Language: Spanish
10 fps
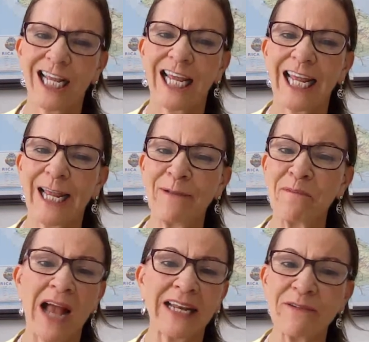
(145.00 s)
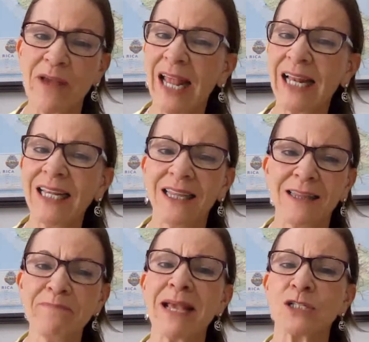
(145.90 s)
eh, a nivel
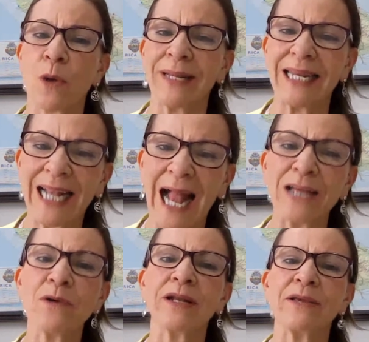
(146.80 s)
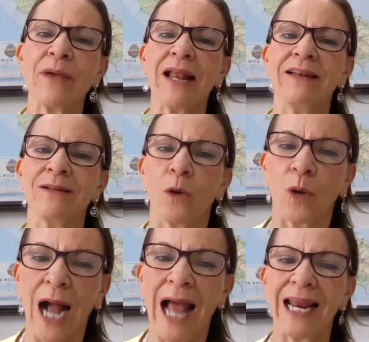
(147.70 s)
mesoamericano, a nivel
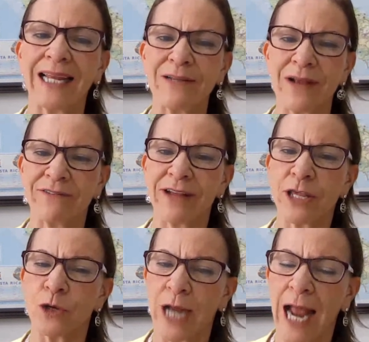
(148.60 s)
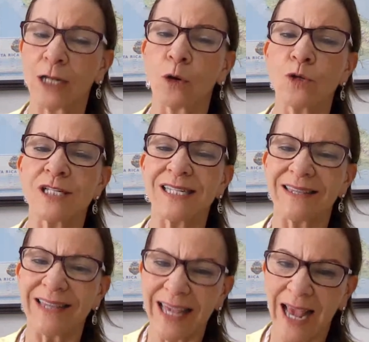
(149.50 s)
local, a nivel regional,
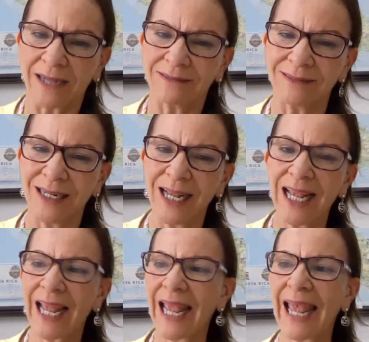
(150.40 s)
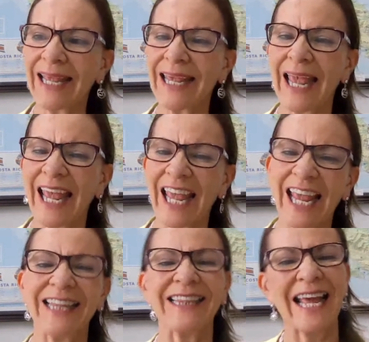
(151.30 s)
coincidían en que
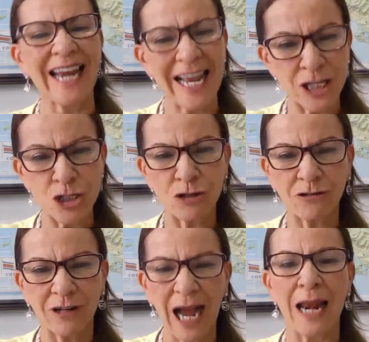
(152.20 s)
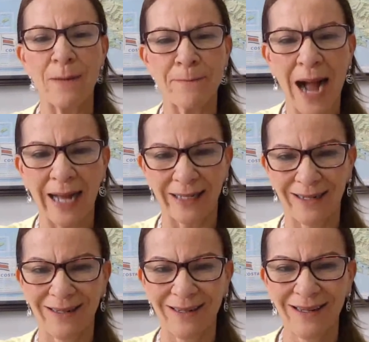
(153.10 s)
el derecho al mar,